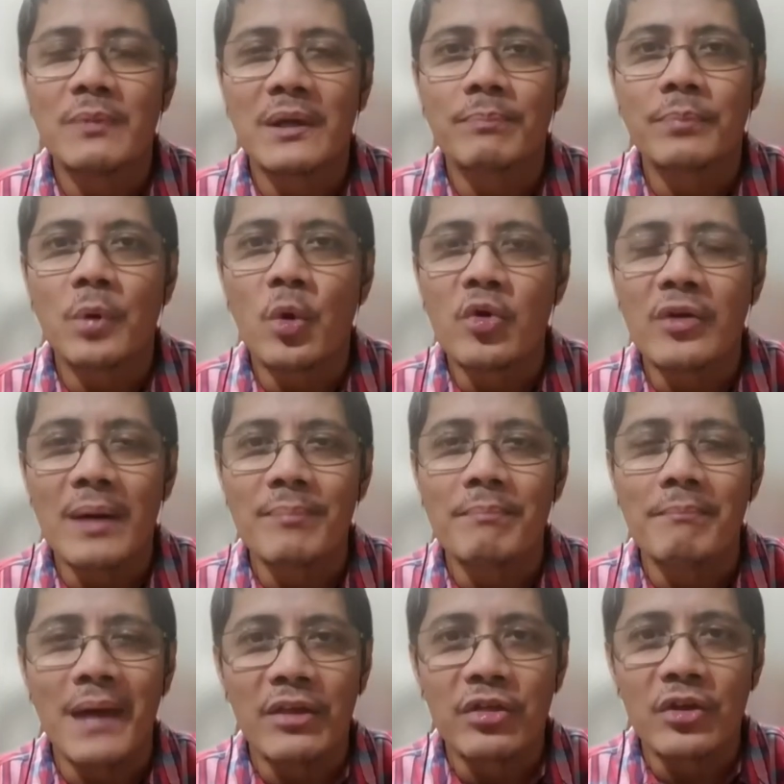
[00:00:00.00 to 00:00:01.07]
program
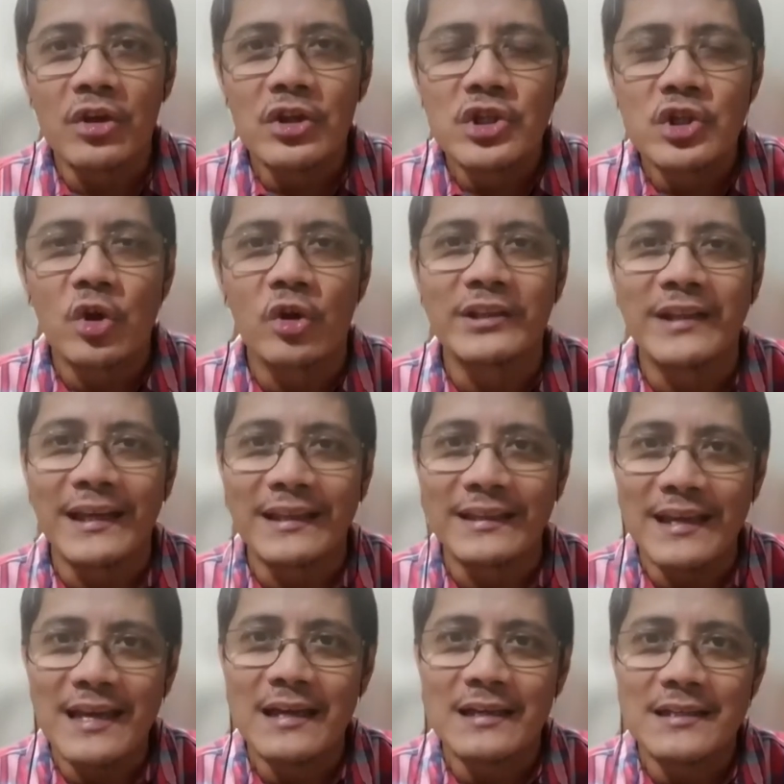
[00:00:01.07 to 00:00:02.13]
methods or
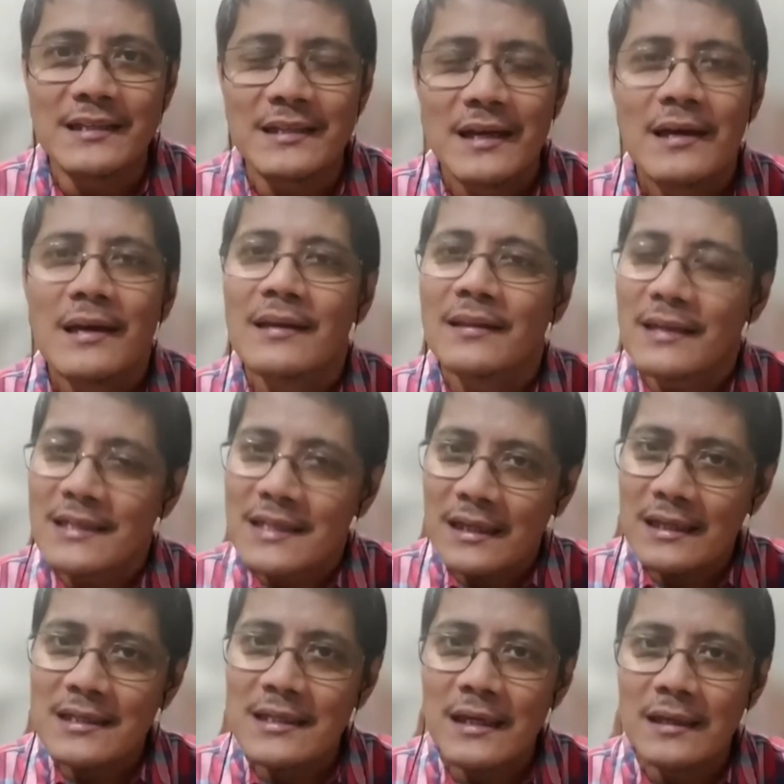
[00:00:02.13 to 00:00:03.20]
techniques na
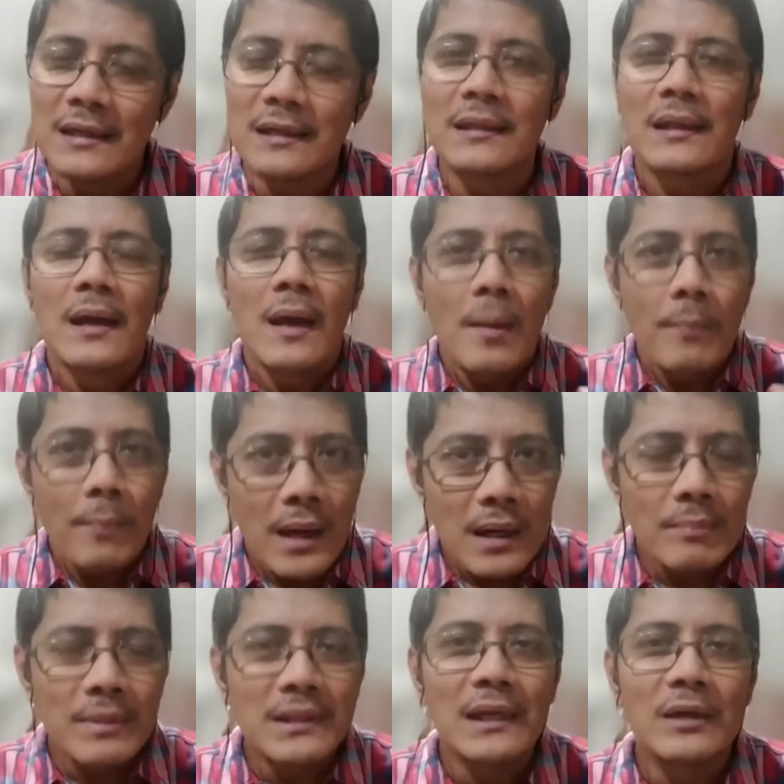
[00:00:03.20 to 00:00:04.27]
sinisingit para
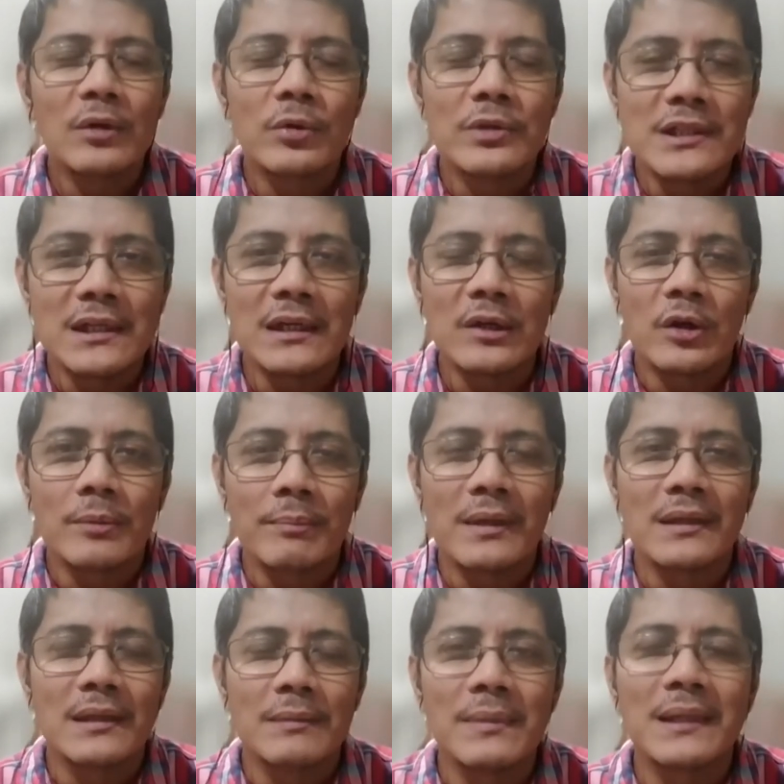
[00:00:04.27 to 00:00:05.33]
ma-deload sila or
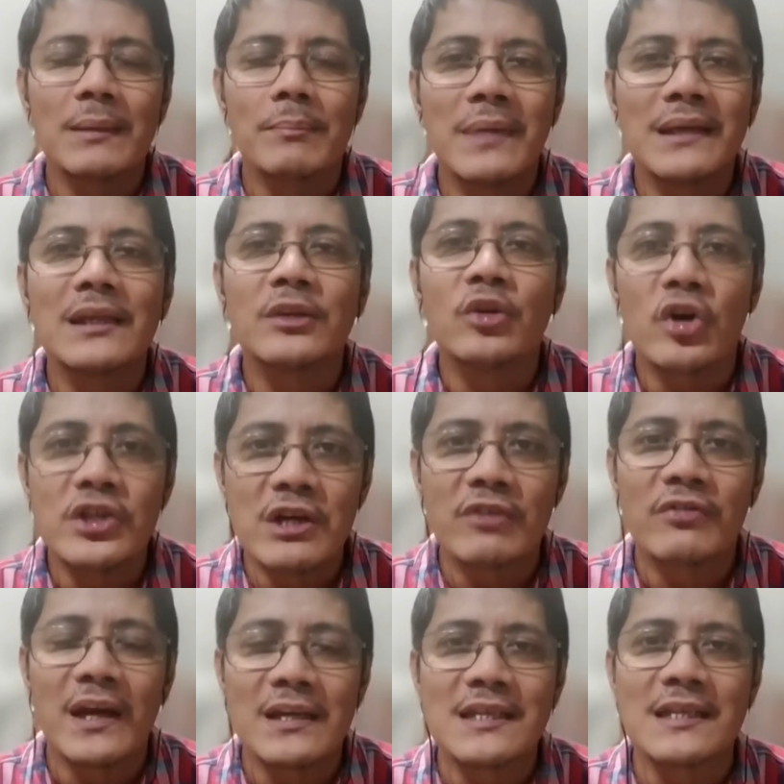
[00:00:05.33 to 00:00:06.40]
ma-detoxify
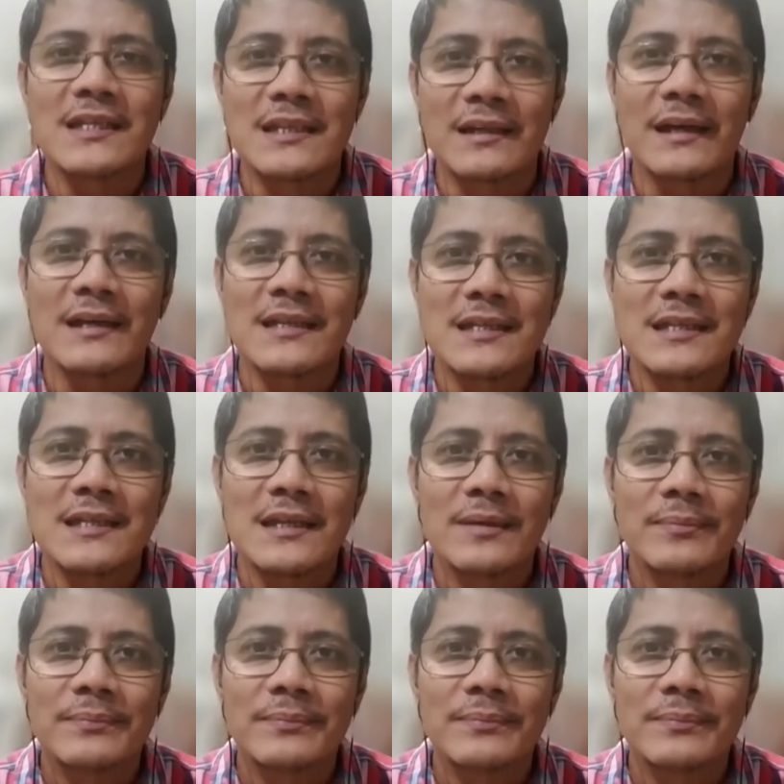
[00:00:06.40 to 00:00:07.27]
sa stress. Mm,